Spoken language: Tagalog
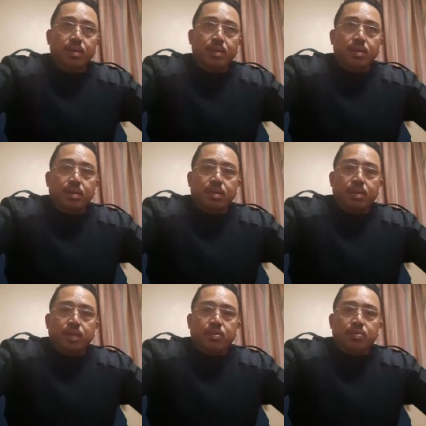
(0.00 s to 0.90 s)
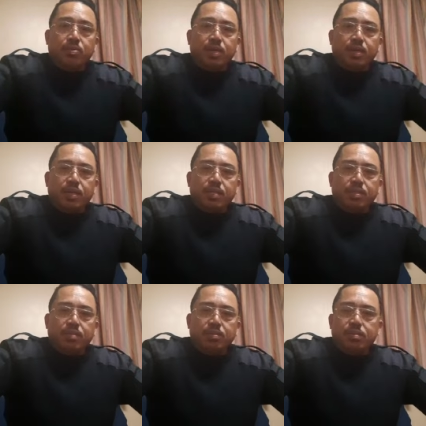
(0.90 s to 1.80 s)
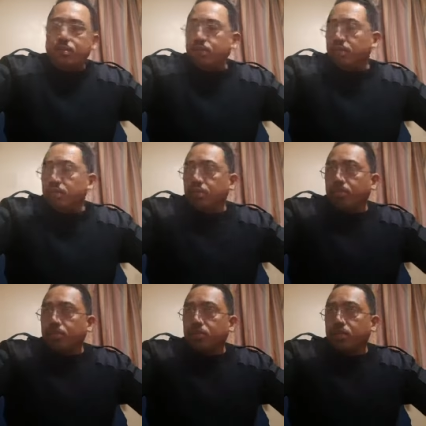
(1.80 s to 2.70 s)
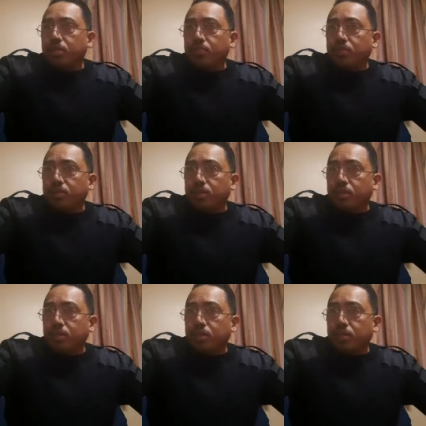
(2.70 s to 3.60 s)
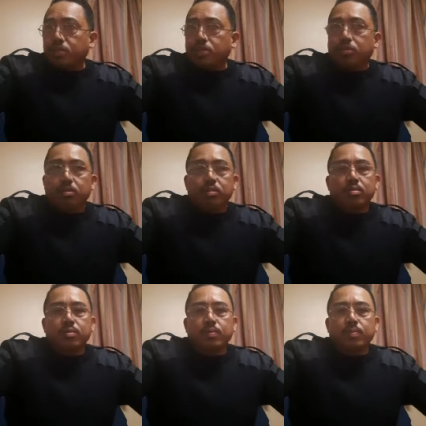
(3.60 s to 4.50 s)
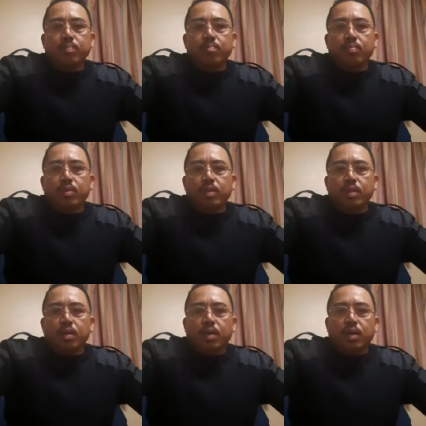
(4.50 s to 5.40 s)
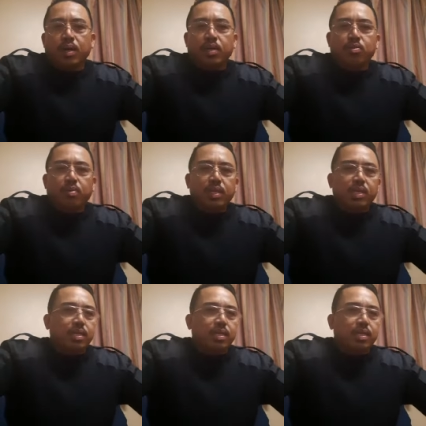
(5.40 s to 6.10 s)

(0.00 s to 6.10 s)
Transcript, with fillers: ayun nga guys no yung about sa demonetization no actually